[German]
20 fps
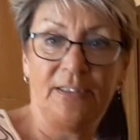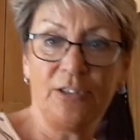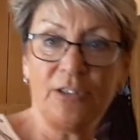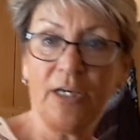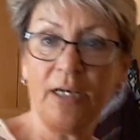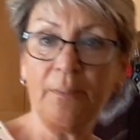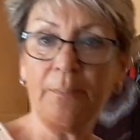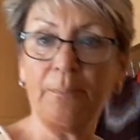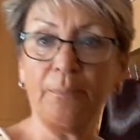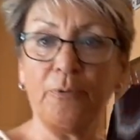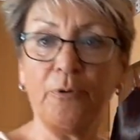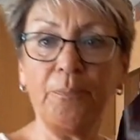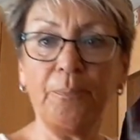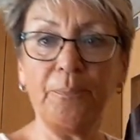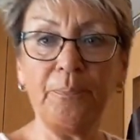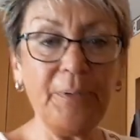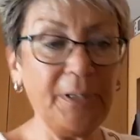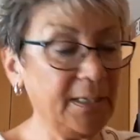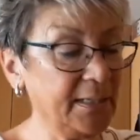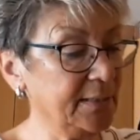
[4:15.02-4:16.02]
Ich habe
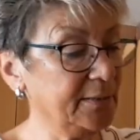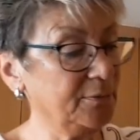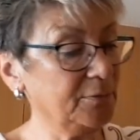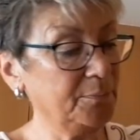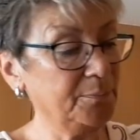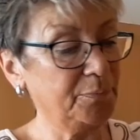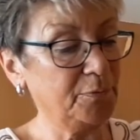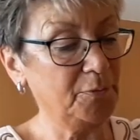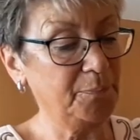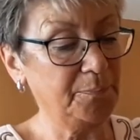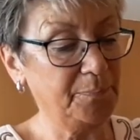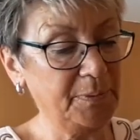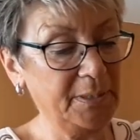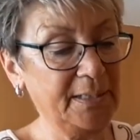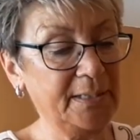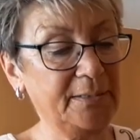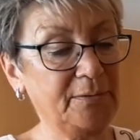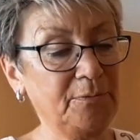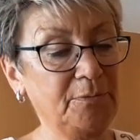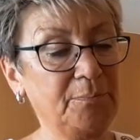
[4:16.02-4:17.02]
probiert und
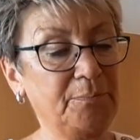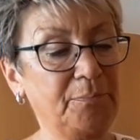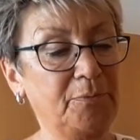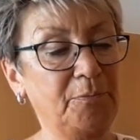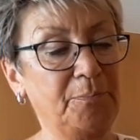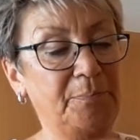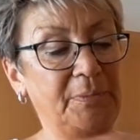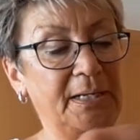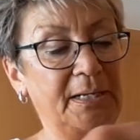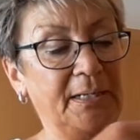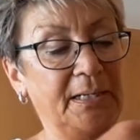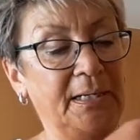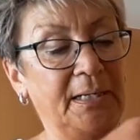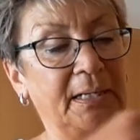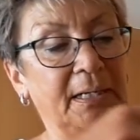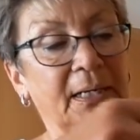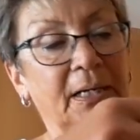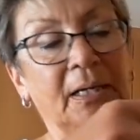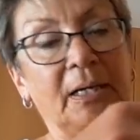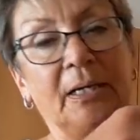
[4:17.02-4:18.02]
probiert und probiert.
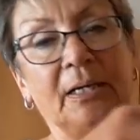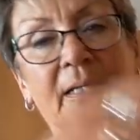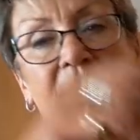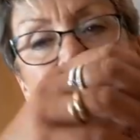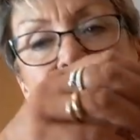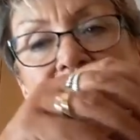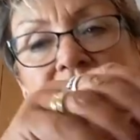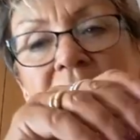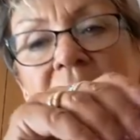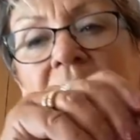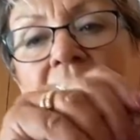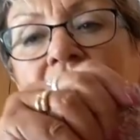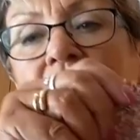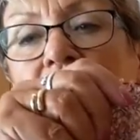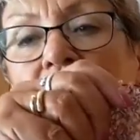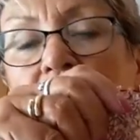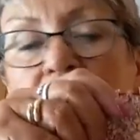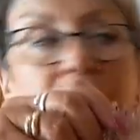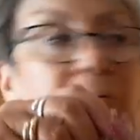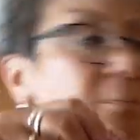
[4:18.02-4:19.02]
Jetzt zeige ich euch